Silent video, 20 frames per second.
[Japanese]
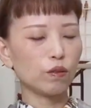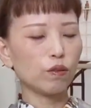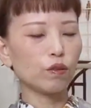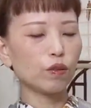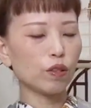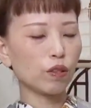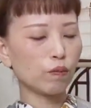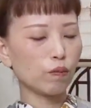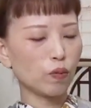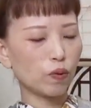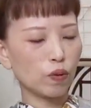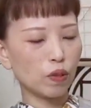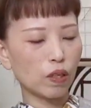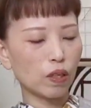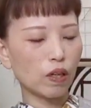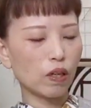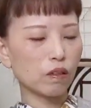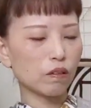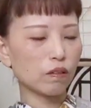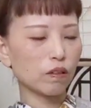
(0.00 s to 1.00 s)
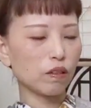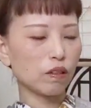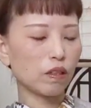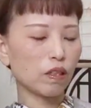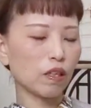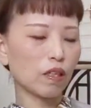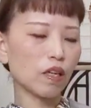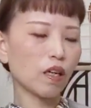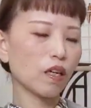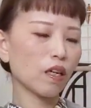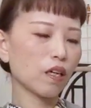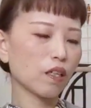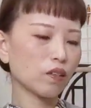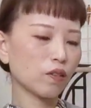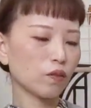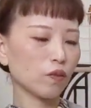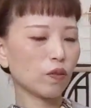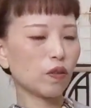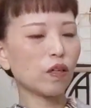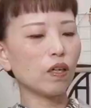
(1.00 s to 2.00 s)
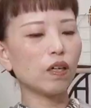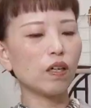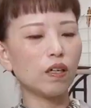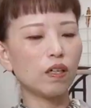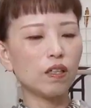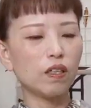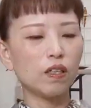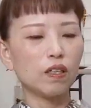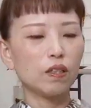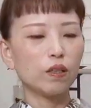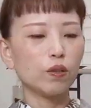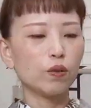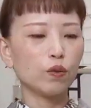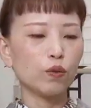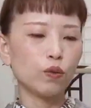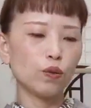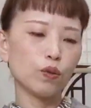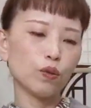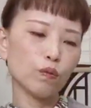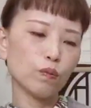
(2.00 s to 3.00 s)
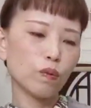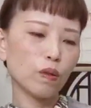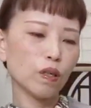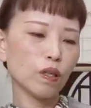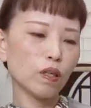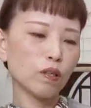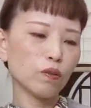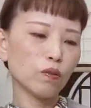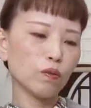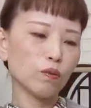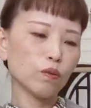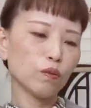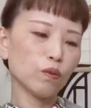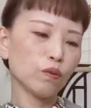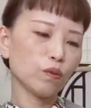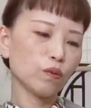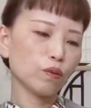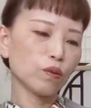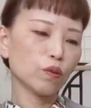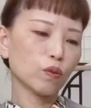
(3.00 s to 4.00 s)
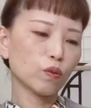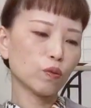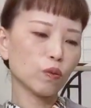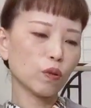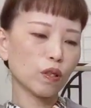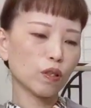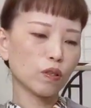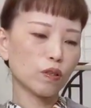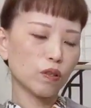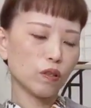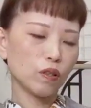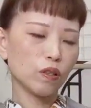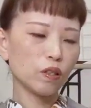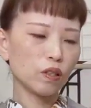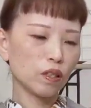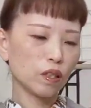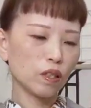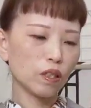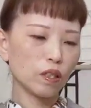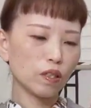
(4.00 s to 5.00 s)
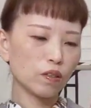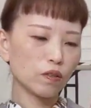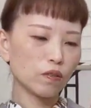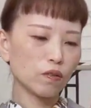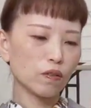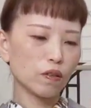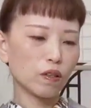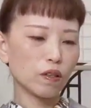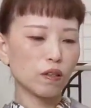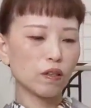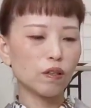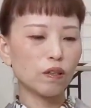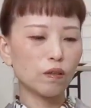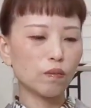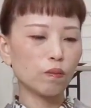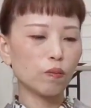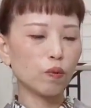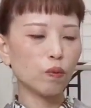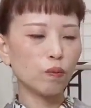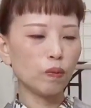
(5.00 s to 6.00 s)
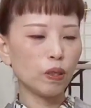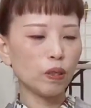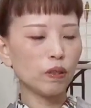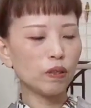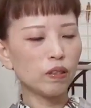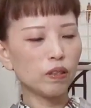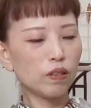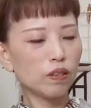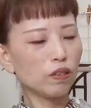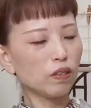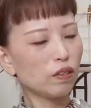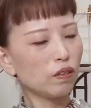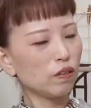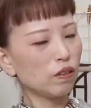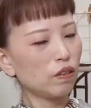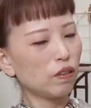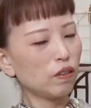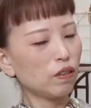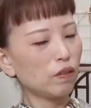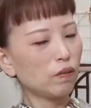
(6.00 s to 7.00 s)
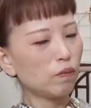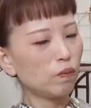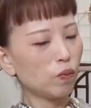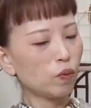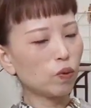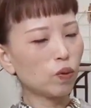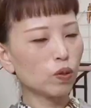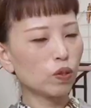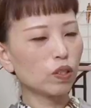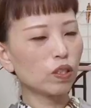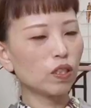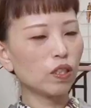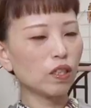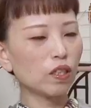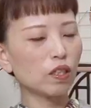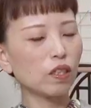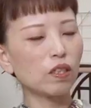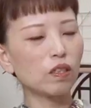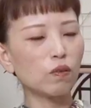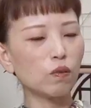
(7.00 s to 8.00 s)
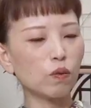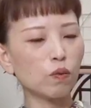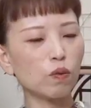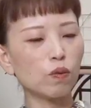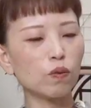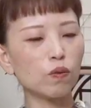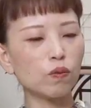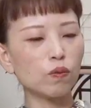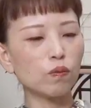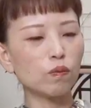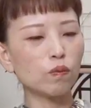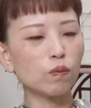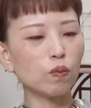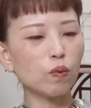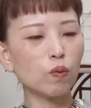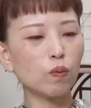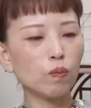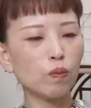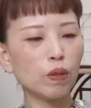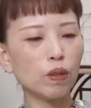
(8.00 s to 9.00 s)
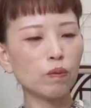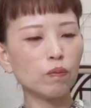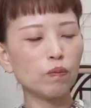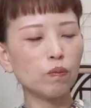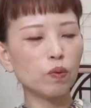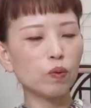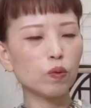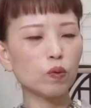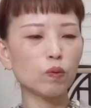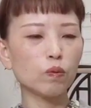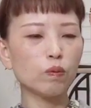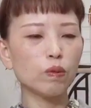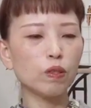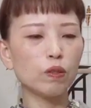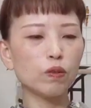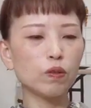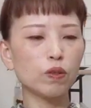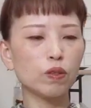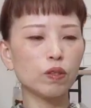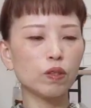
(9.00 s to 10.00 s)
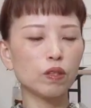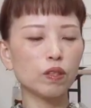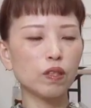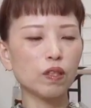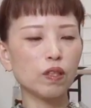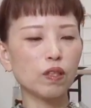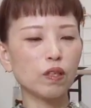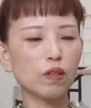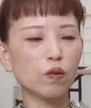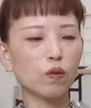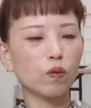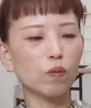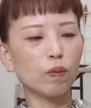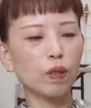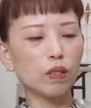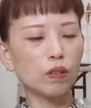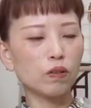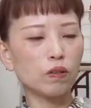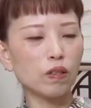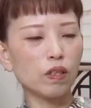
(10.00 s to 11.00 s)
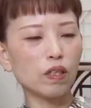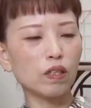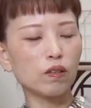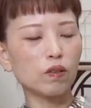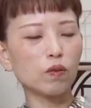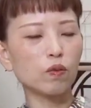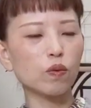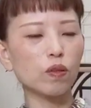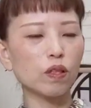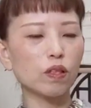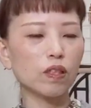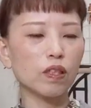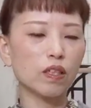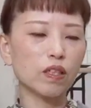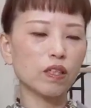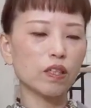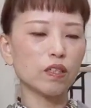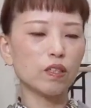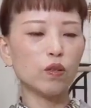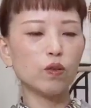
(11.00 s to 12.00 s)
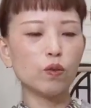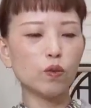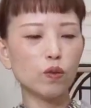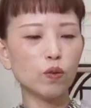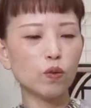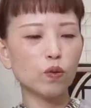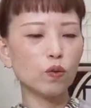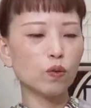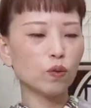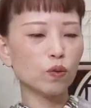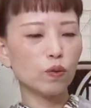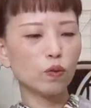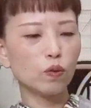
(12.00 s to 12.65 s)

雪も長くってなとか冬場のウールちょっと暑いなとか木綿も好きだけど木綿も伸びるし困るなとか、なんかいろいろ